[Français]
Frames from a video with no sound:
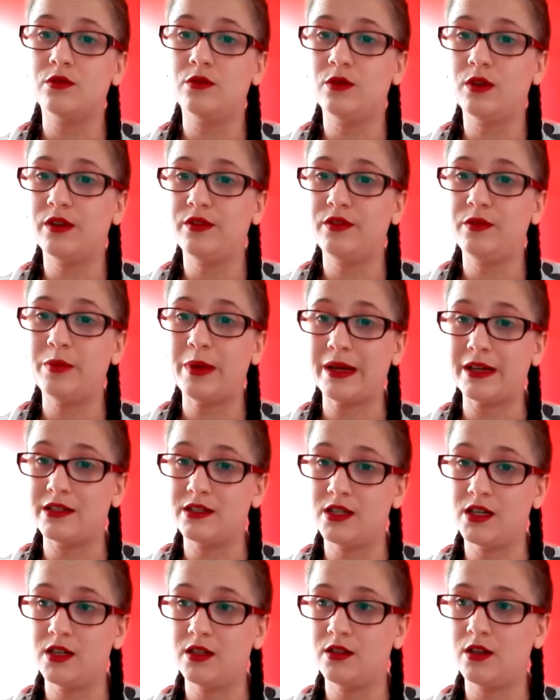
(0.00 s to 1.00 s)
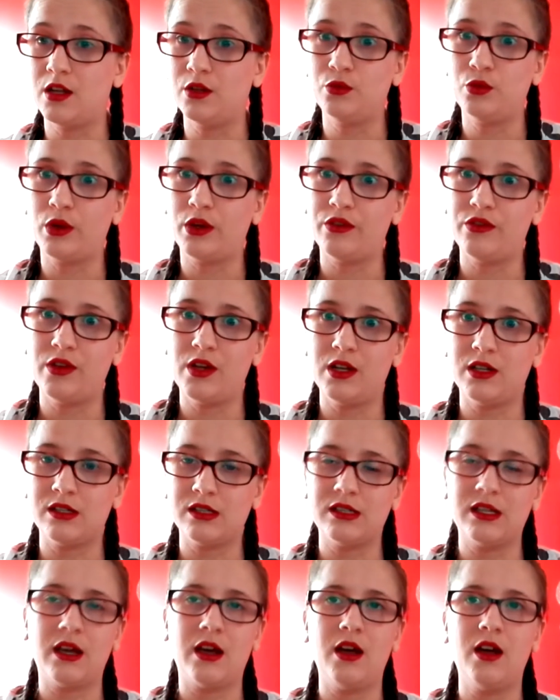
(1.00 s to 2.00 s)
de la vie parisienne, la tour Eiffel,
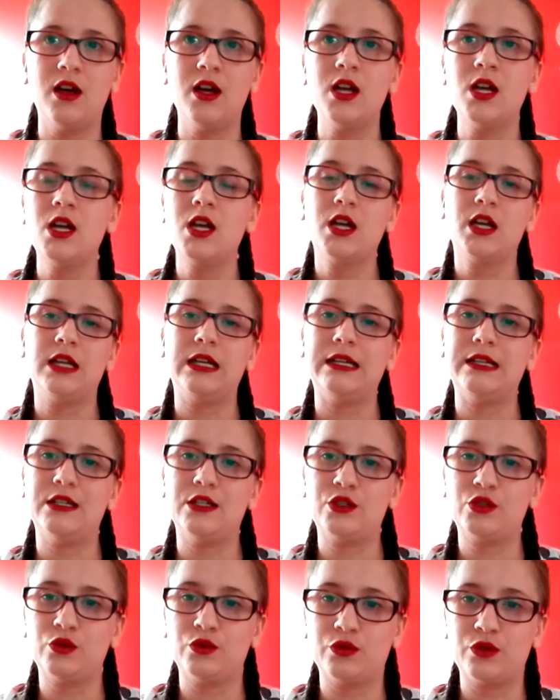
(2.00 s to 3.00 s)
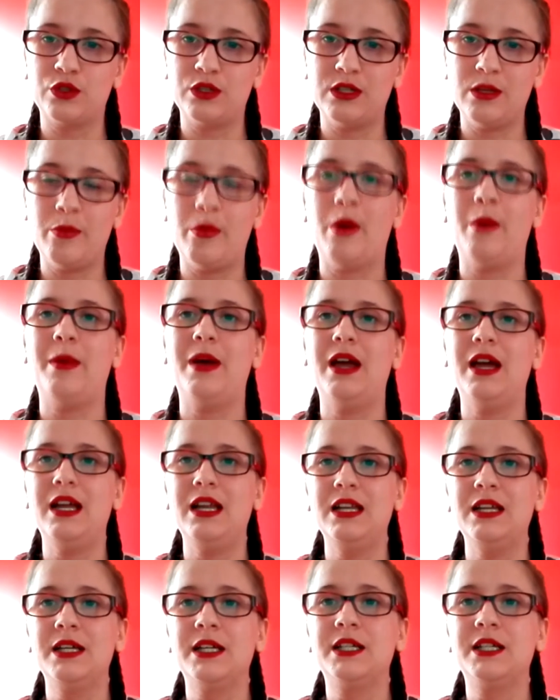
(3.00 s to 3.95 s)
etc. Et je trouve que c'est pas mal.